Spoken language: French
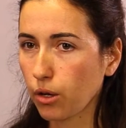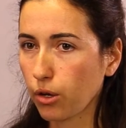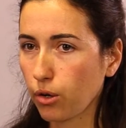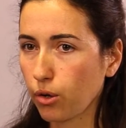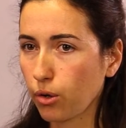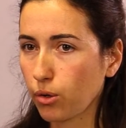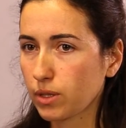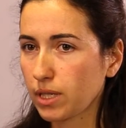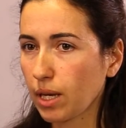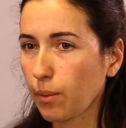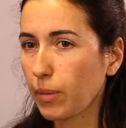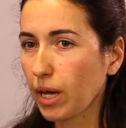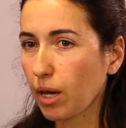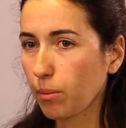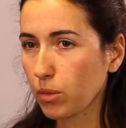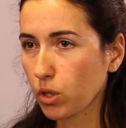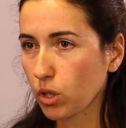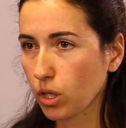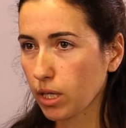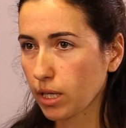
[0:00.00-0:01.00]
Euh, ça
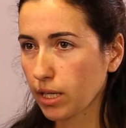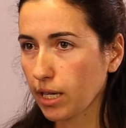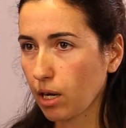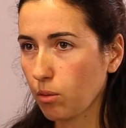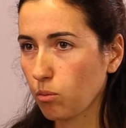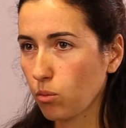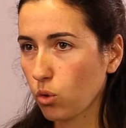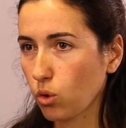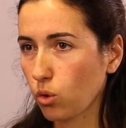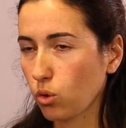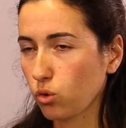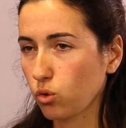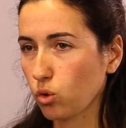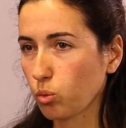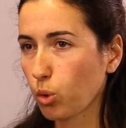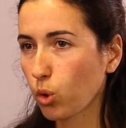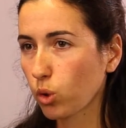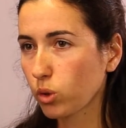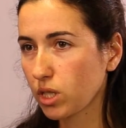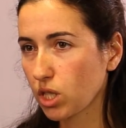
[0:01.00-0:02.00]
permet également de
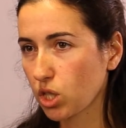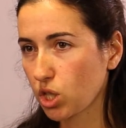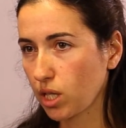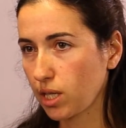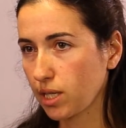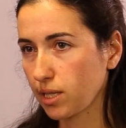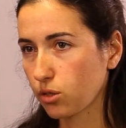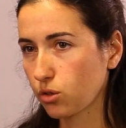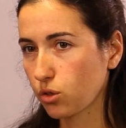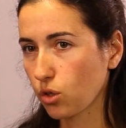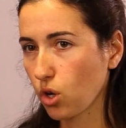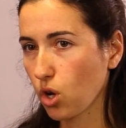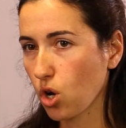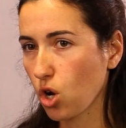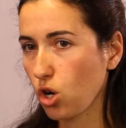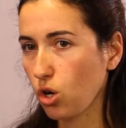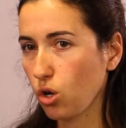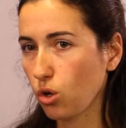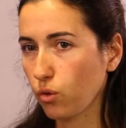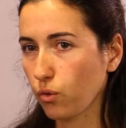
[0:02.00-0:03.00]
protéger les
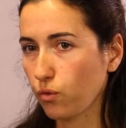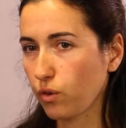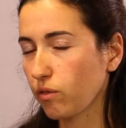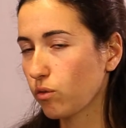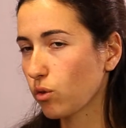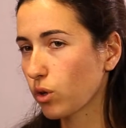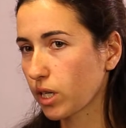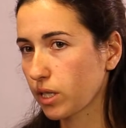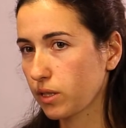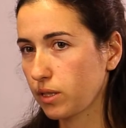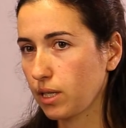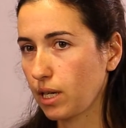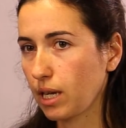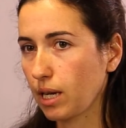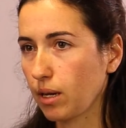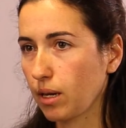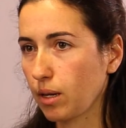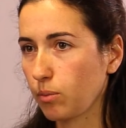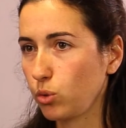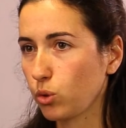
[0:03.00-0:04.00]
sols, favoriser
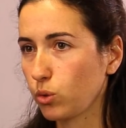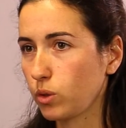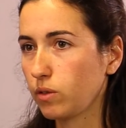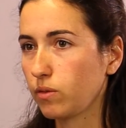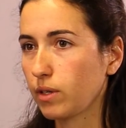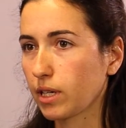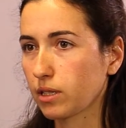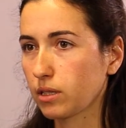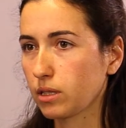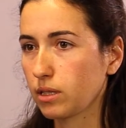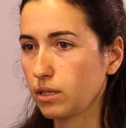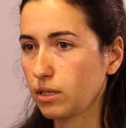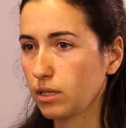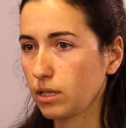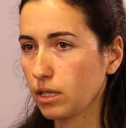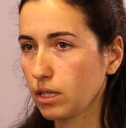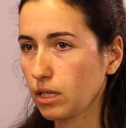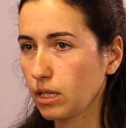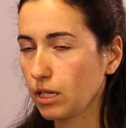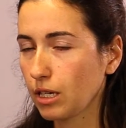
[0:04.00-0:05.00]
la
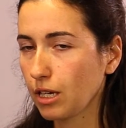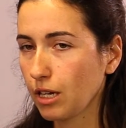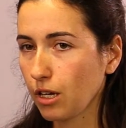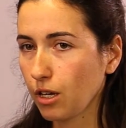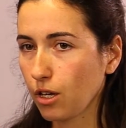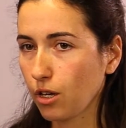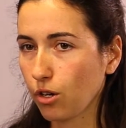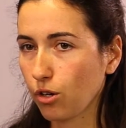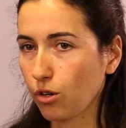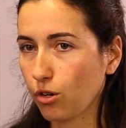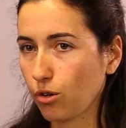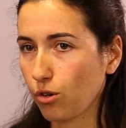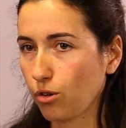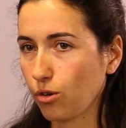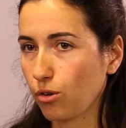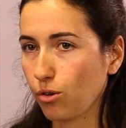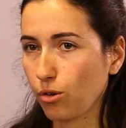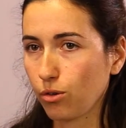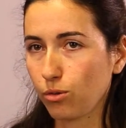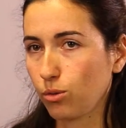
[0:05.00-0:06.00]
biodiversité.
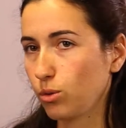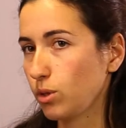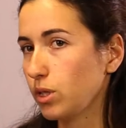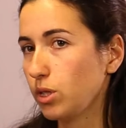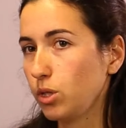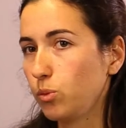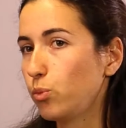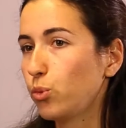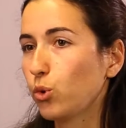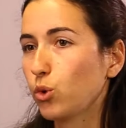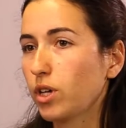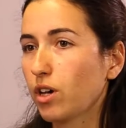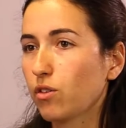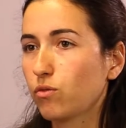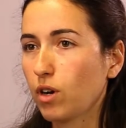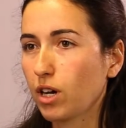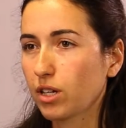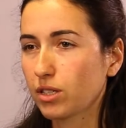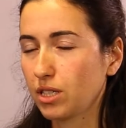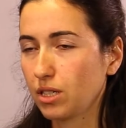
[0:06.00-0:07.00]
Euh, il peut y
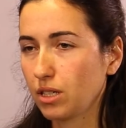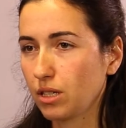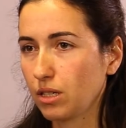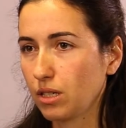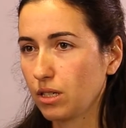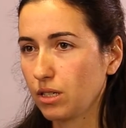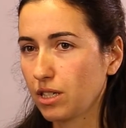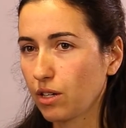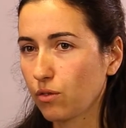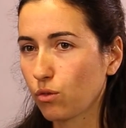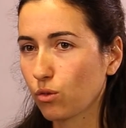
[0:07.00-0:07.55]
avoir des